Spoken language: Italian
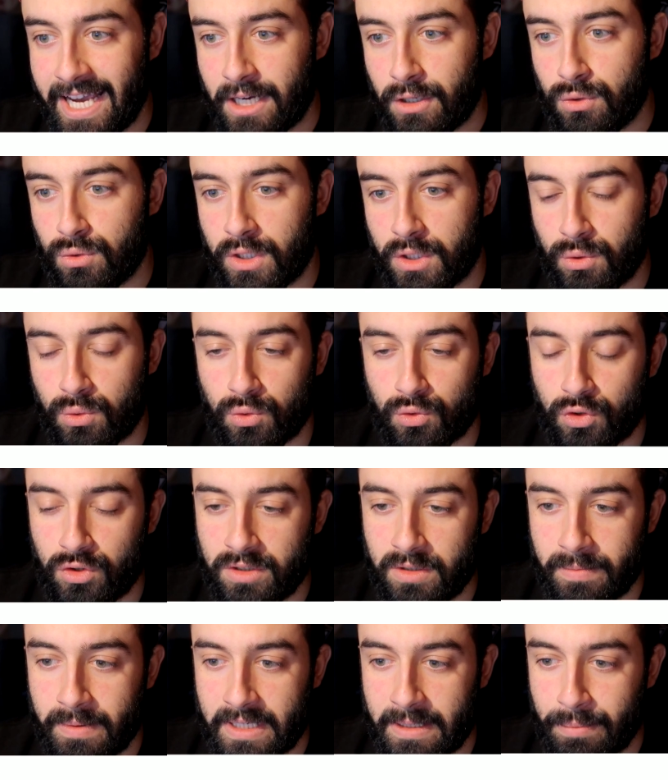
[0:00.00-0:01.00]
Ecco un
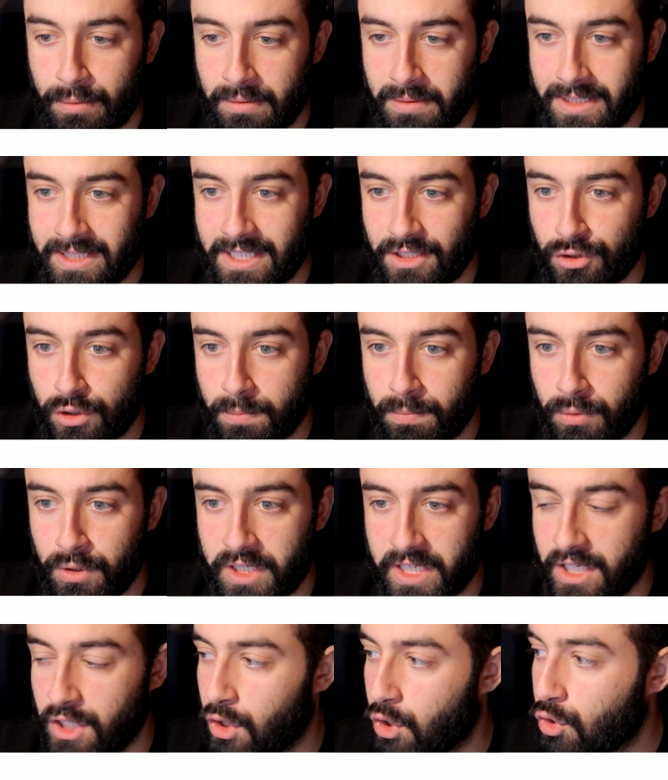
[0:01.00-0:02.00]
annuncio. Sì, perché probabilmente in
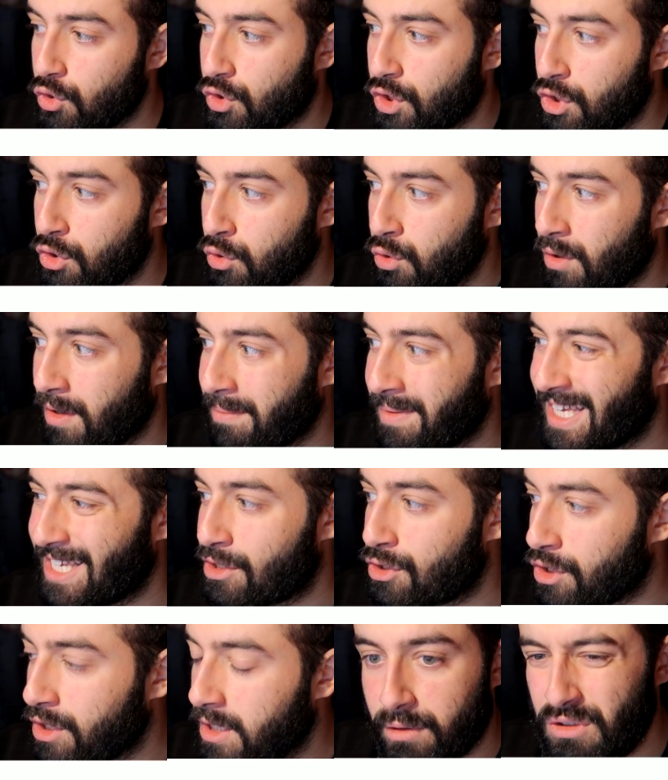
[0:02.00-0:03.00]
Giappone non ci sono
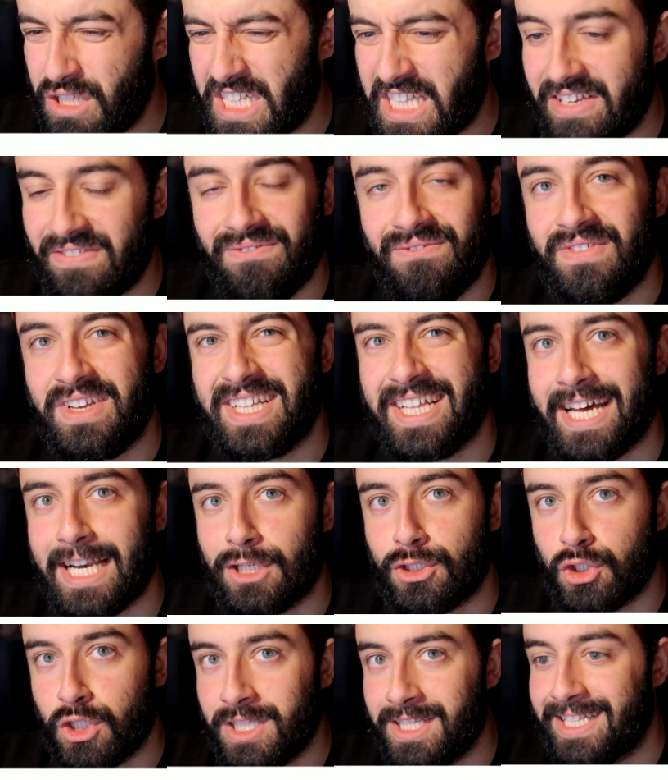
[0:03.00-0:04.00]
amici, quindi di
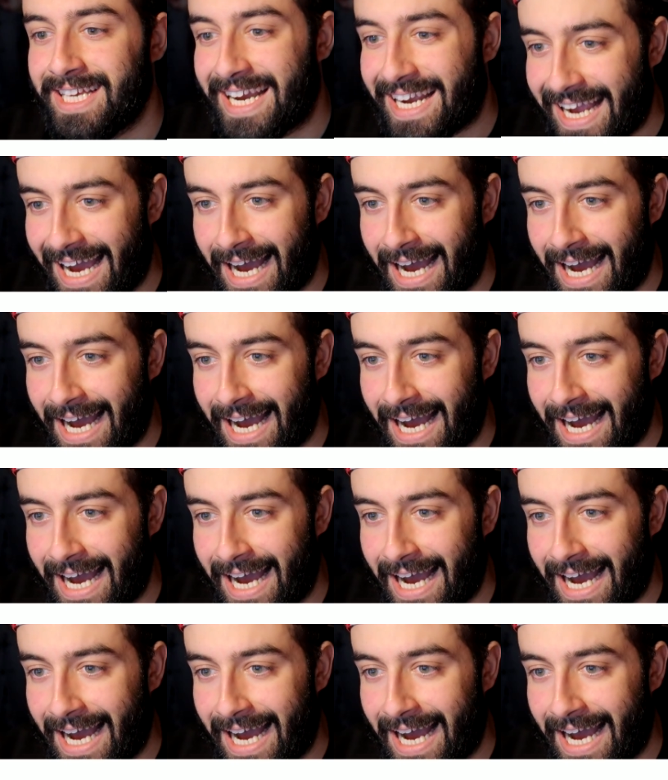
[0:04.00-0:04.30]
invitare gente a